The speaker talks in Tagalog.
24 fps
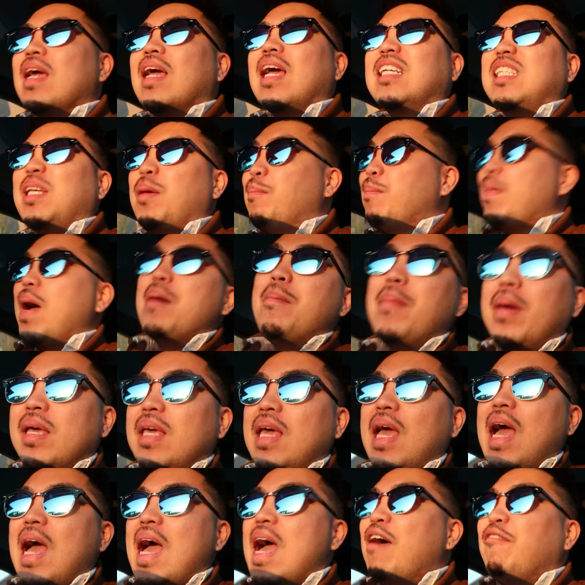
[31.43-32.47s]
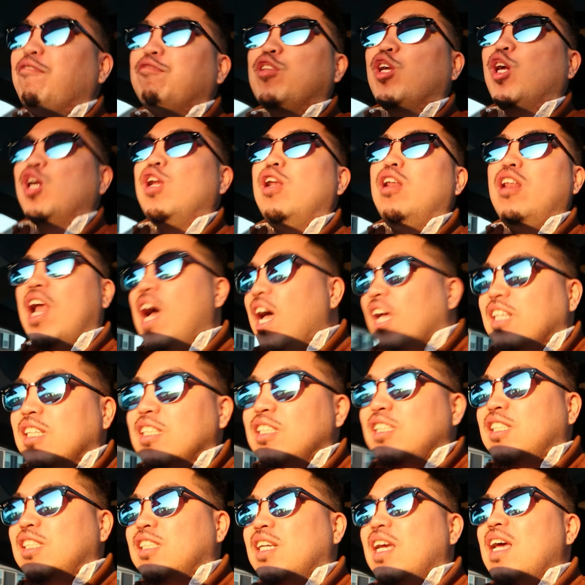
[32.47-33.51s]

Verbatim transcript: Kasi mamaya, after lunch,